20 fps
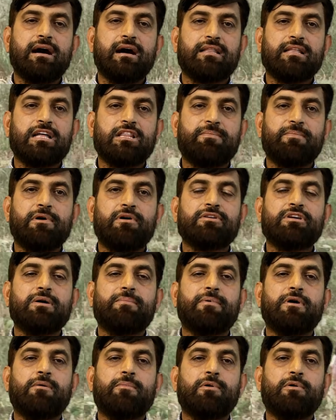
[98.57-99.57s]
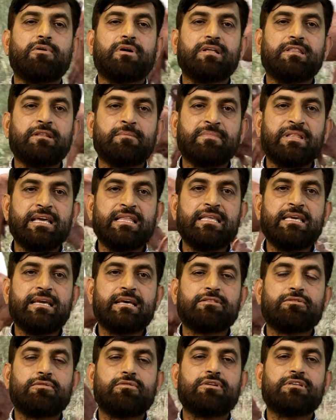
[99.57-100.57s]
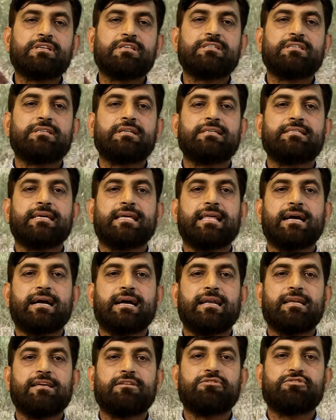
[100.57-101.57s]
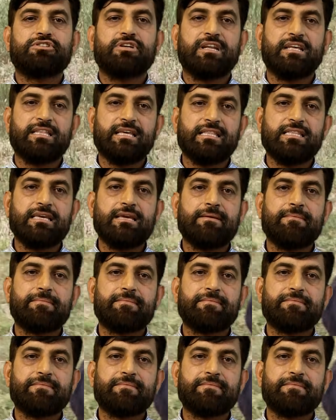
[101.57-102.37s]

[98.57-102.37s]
आधा पाओ पाव या पाव पाव गंदम दे दिया थोड़े से जिसने ज़्यादा कर लिया तो चने दे दिए